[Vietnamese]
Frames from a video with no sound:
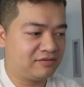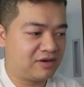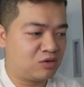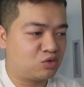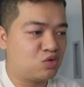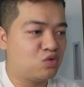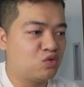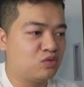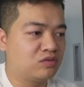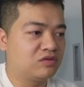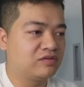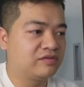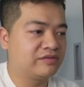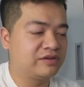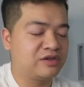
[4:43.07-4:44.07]
cầu thủ
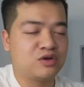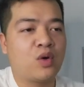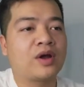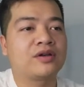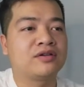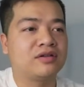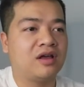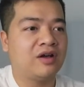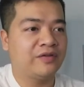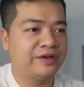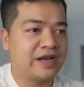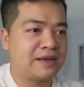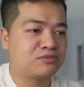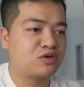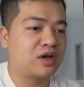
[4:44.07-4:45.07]
như Hoàng Đức ở Việt
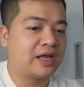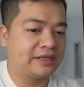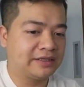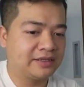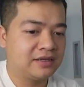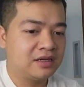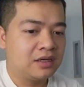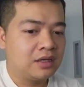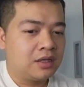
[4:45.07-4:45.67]
Nam cho lành ấy?